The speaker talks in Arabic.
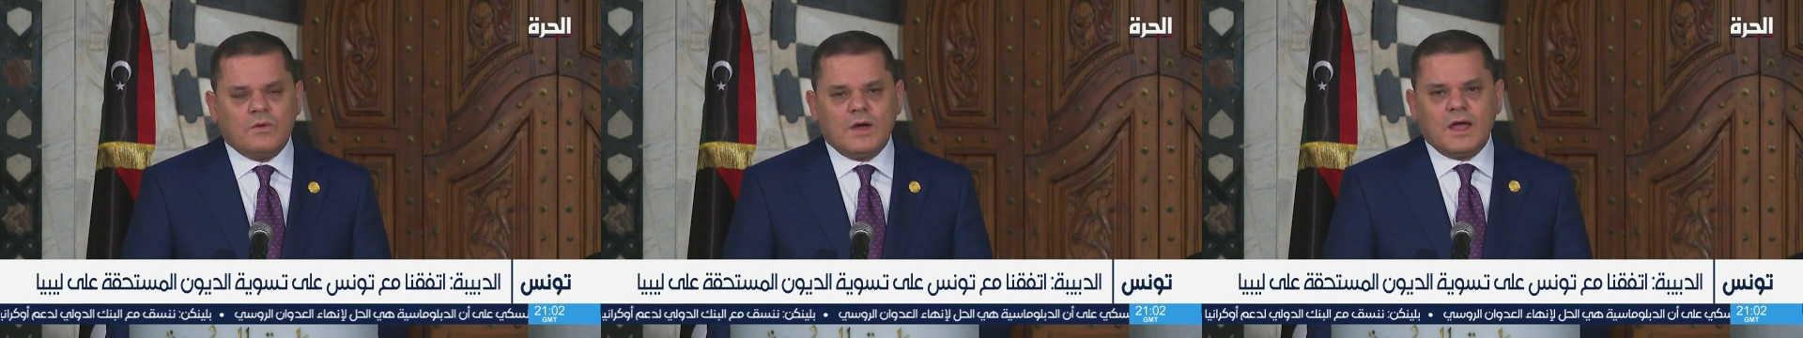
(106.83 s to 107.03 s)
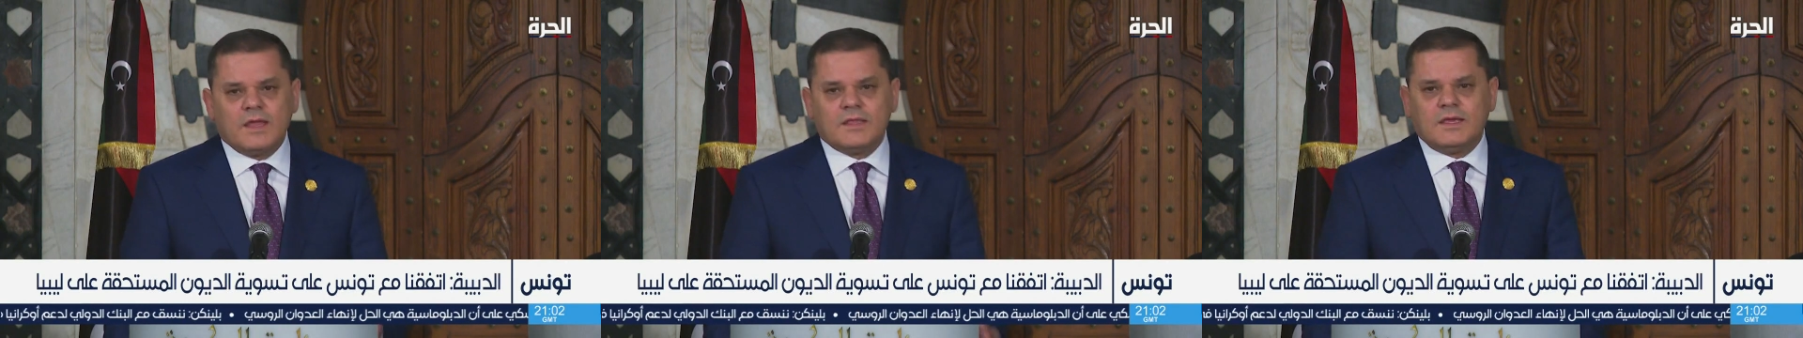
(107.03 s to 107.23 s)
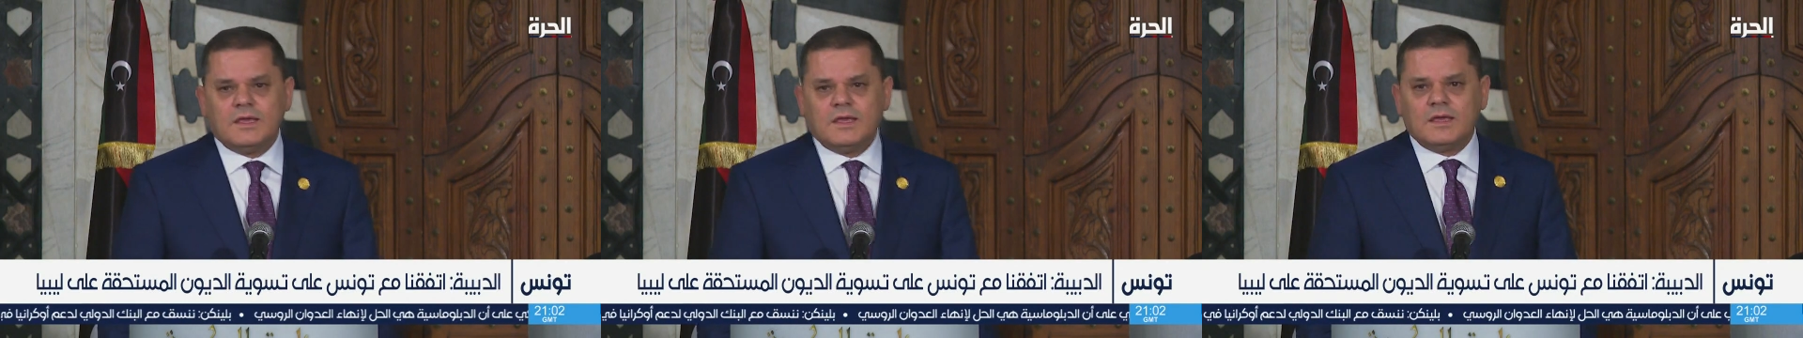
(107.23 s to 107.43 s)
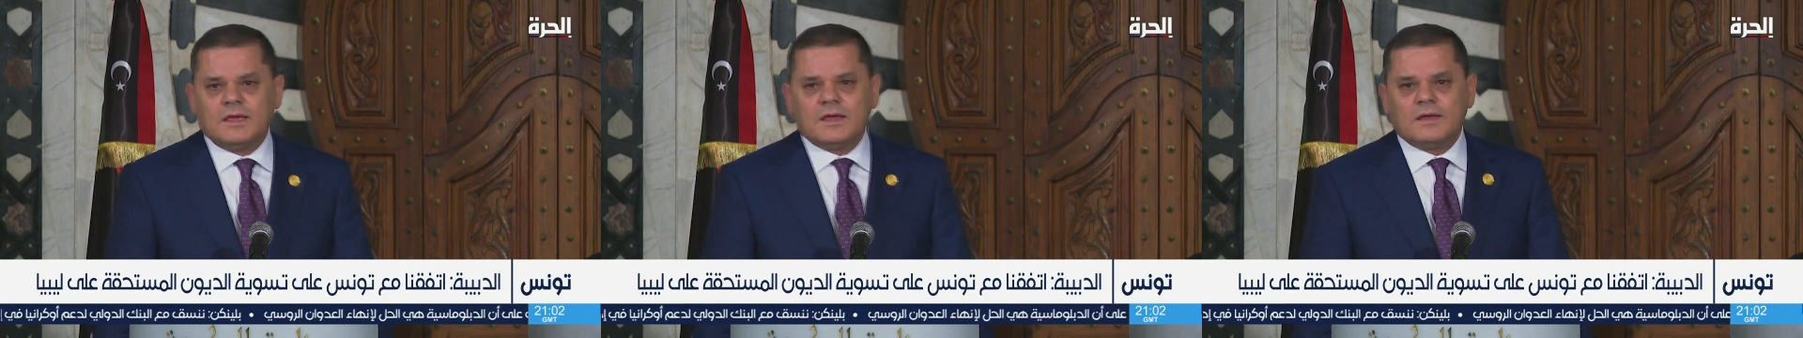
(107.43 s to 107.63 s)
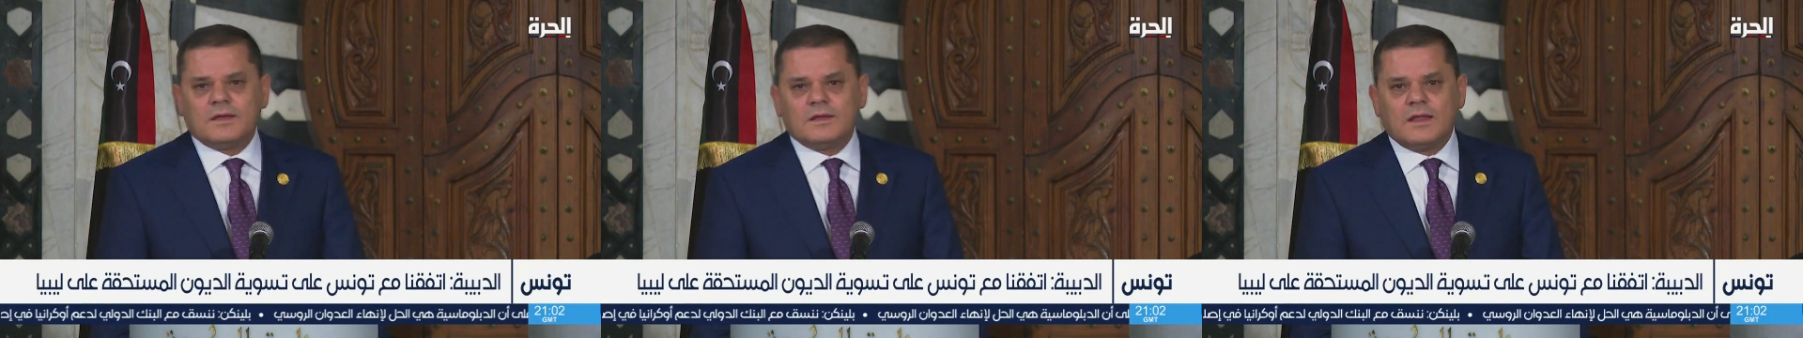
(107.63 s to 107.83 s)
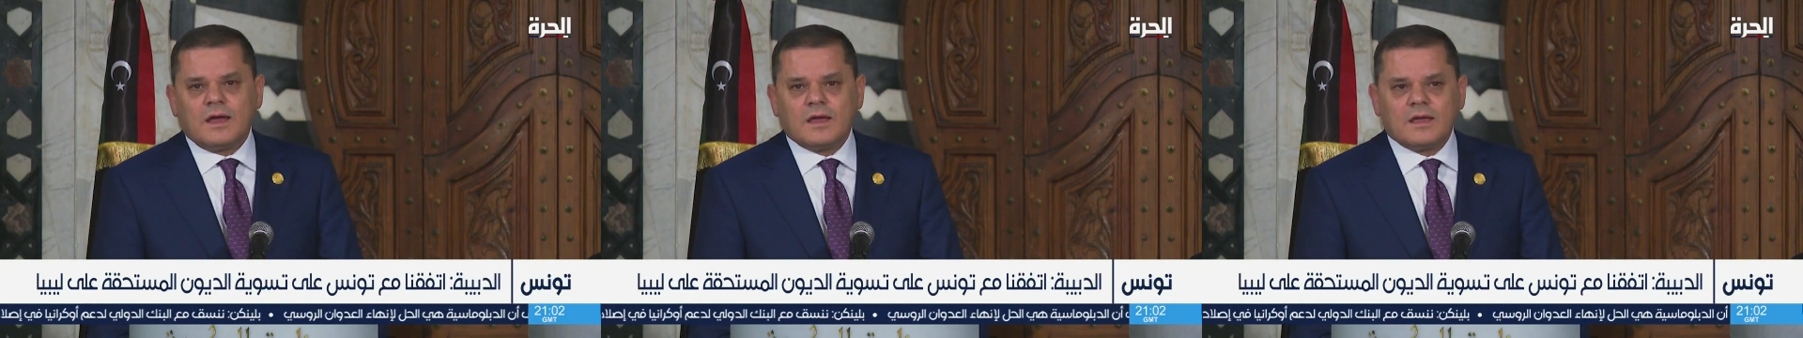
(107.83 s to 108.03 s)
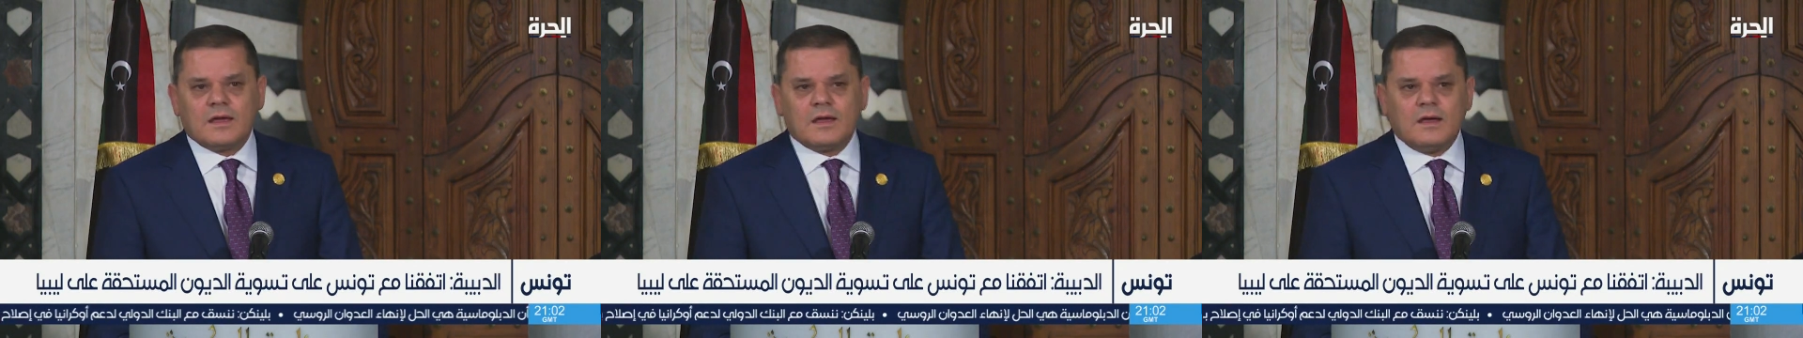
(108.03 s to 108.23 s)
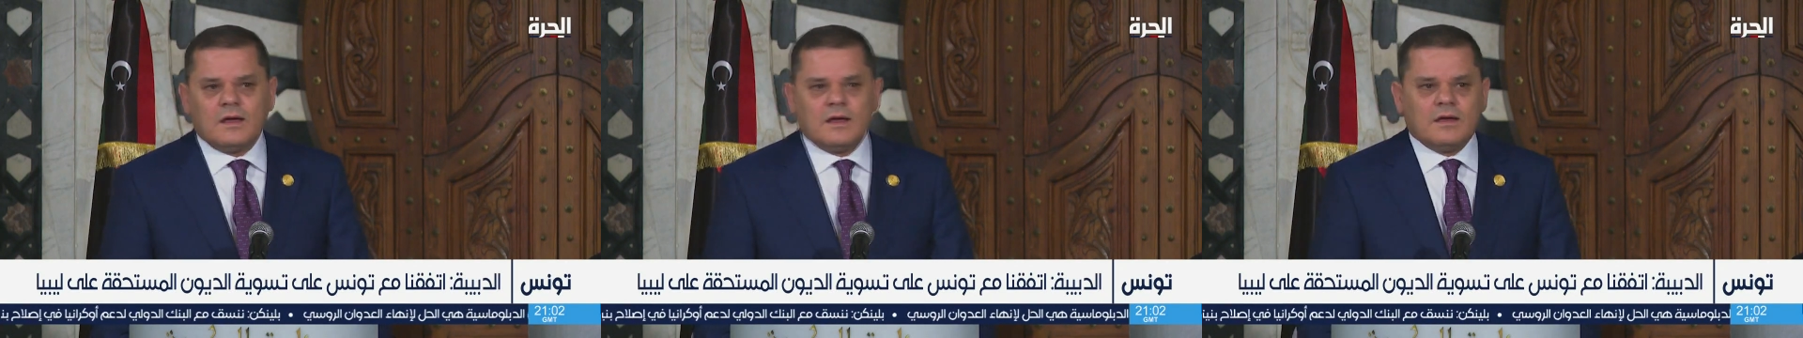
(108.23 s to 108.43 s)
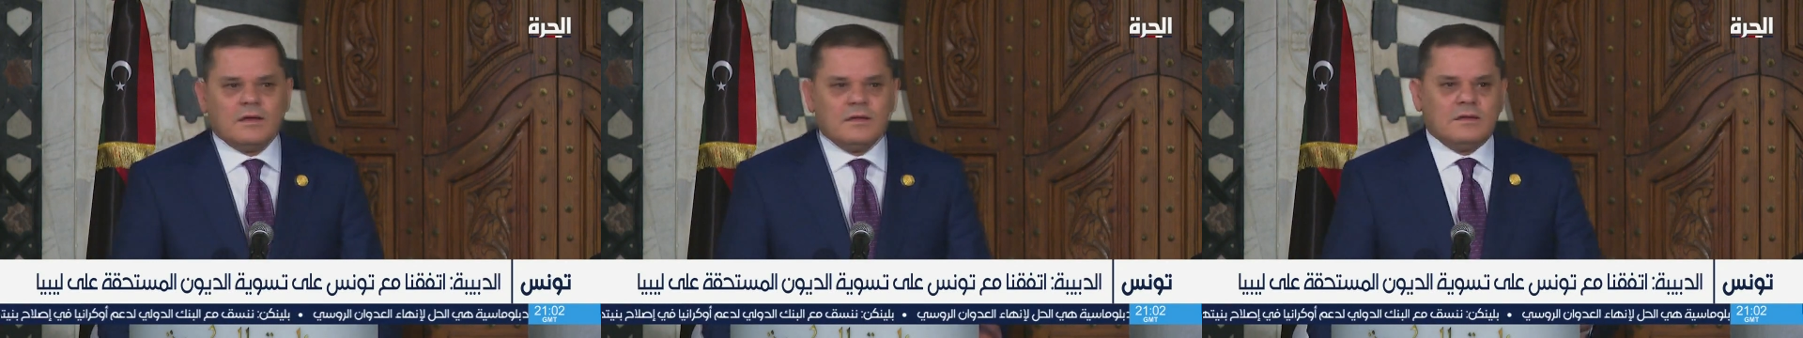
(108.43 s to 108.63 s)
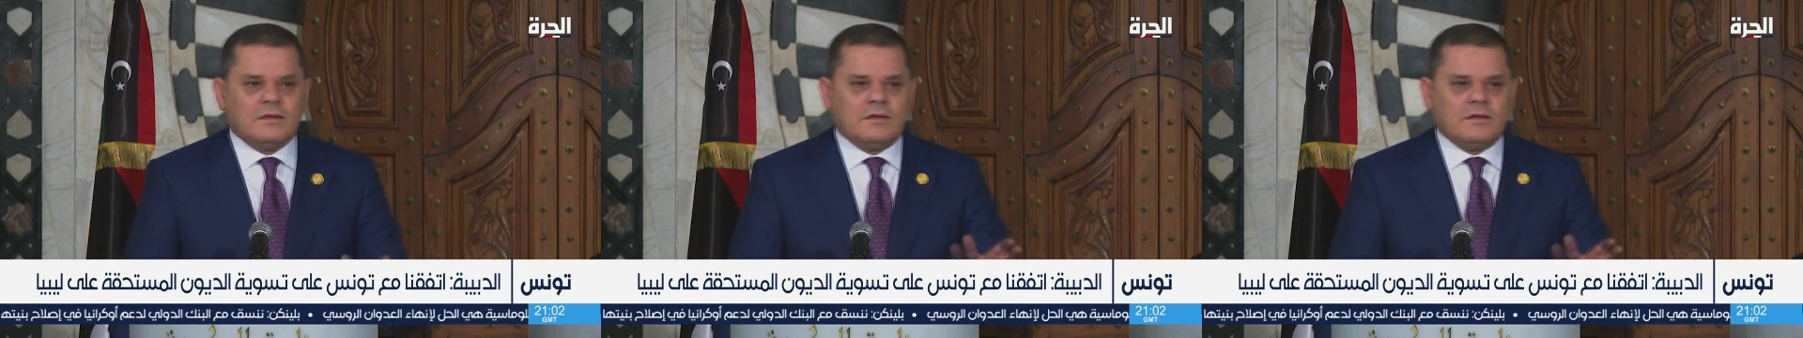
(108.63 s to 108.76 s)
وهذه الحقيقه